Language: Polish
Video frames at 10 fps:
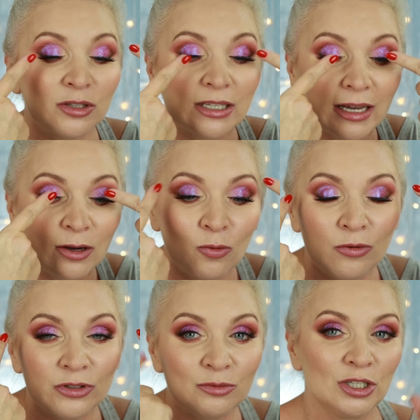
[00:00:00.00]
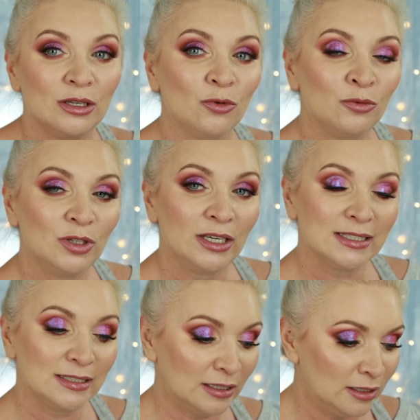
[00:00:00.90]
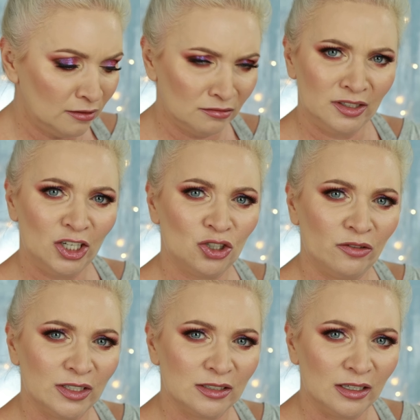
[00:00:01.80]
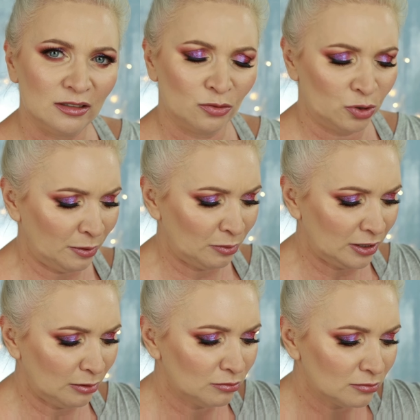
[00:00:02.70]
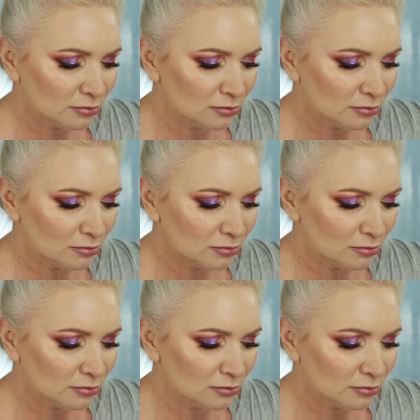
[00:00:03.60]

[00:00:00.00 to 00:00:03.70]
o tak jak głównym cieniem u mnie jest ten dreszczowiec, tak? Dobrze pamiętam?